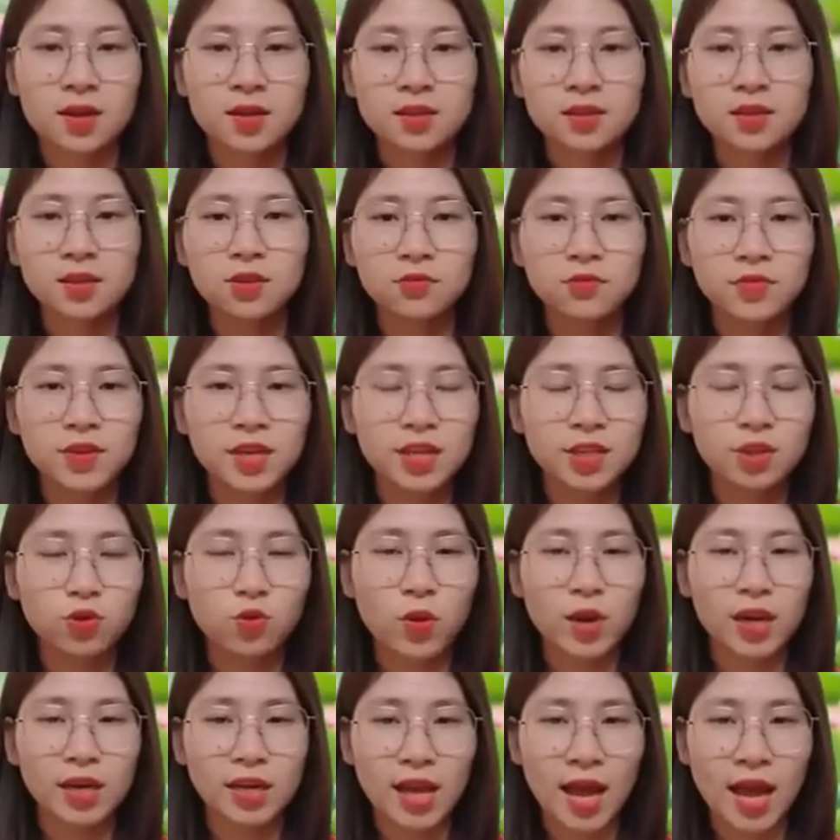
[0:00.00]
Tử vi
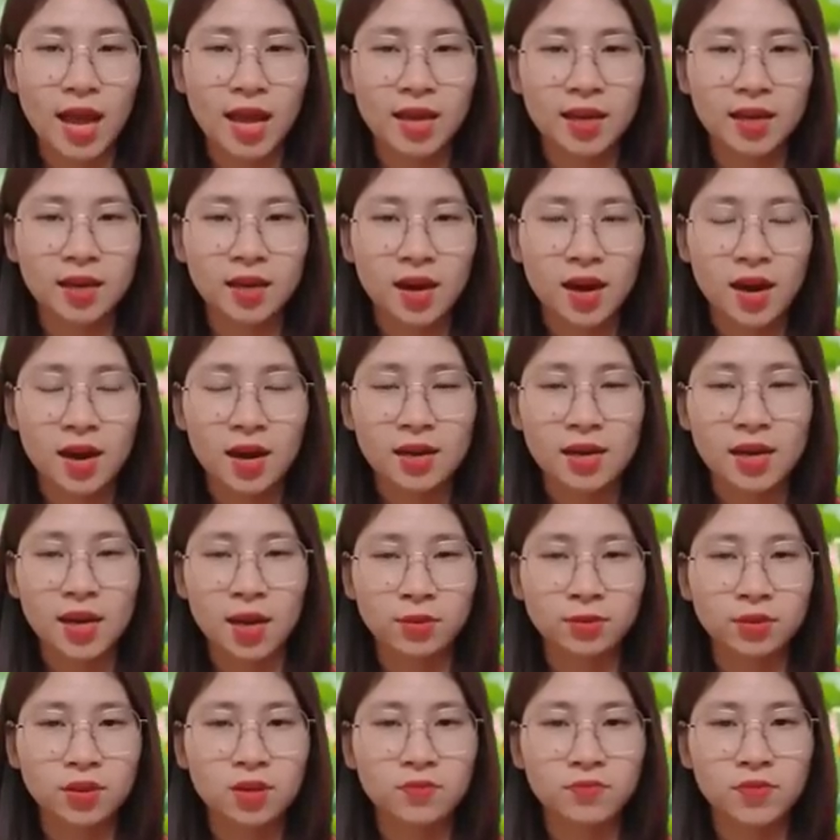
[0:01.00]
tuổi Thân,
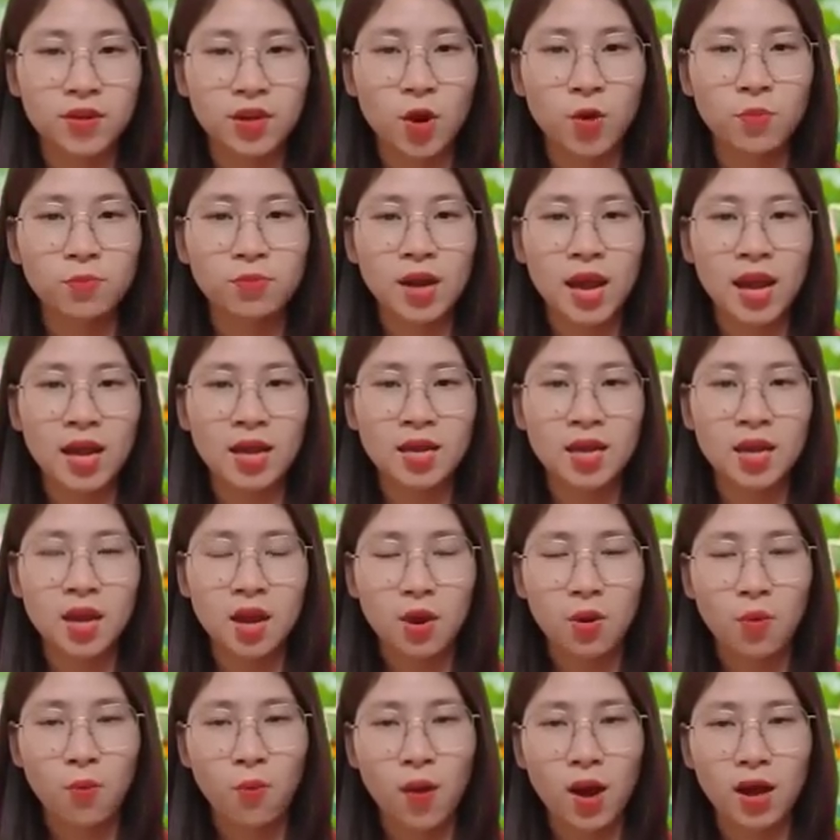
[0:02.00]
theo tử vi hôm nay,
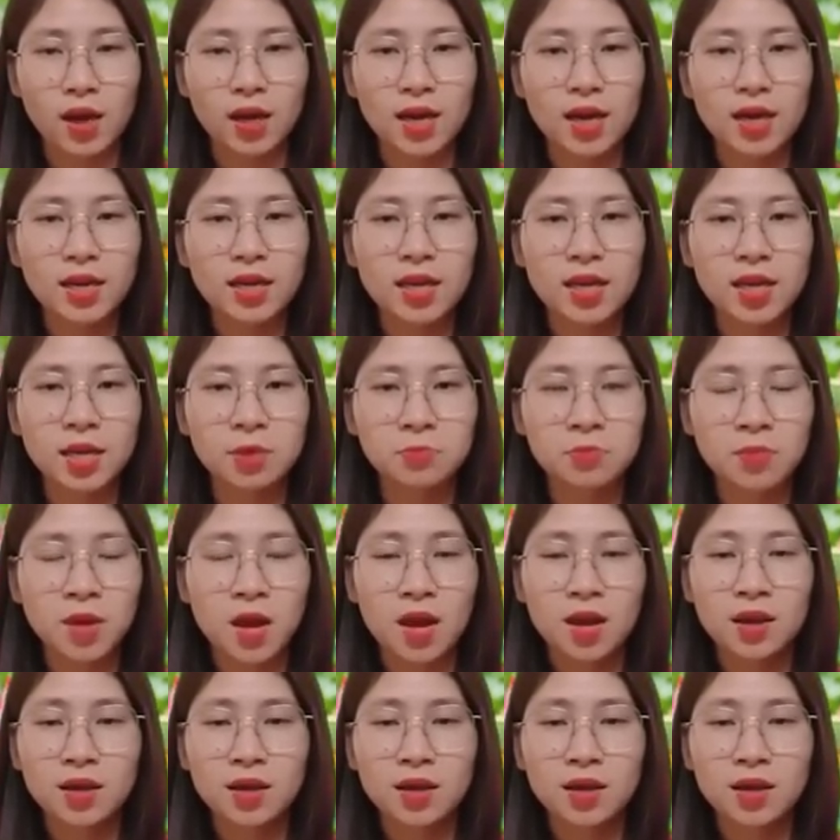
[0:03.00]
hỏa khắc kim,